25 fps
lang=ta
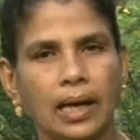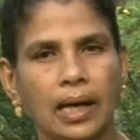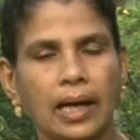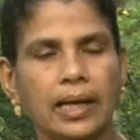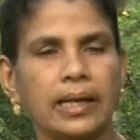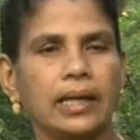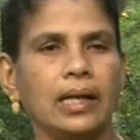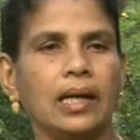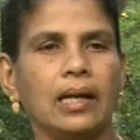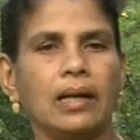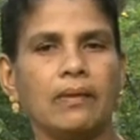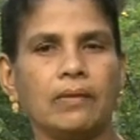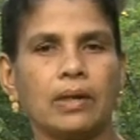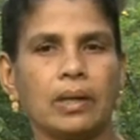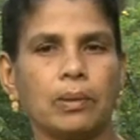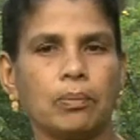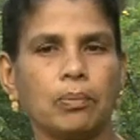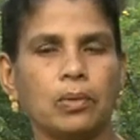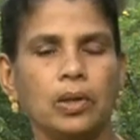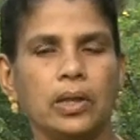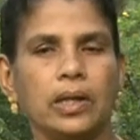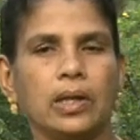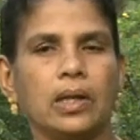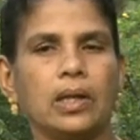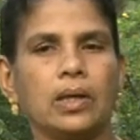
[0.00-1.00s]
காய்களில் வர
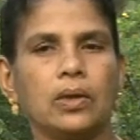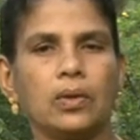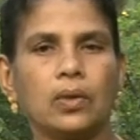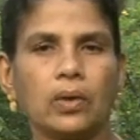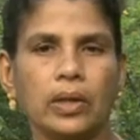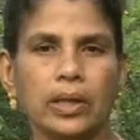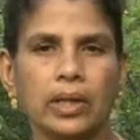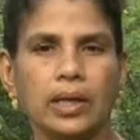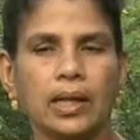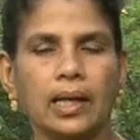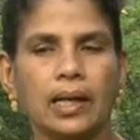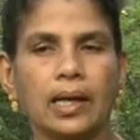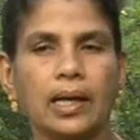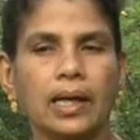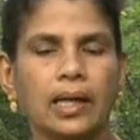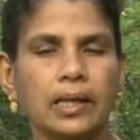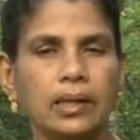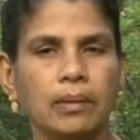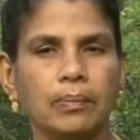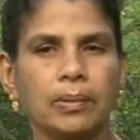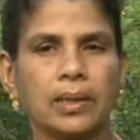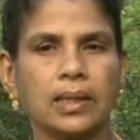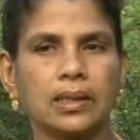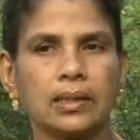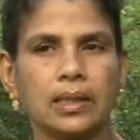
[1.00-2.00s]
புள்ளிகள் நோய்கள்லாம்
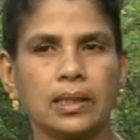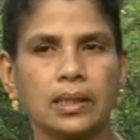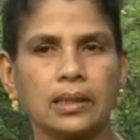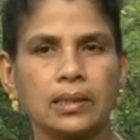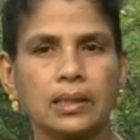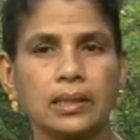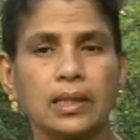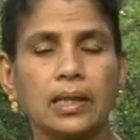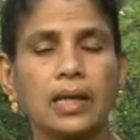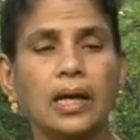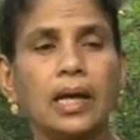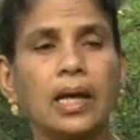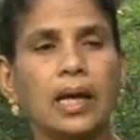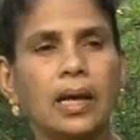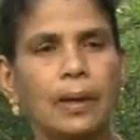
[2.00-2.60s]
கட்டுப்படுத்துறதுக்கு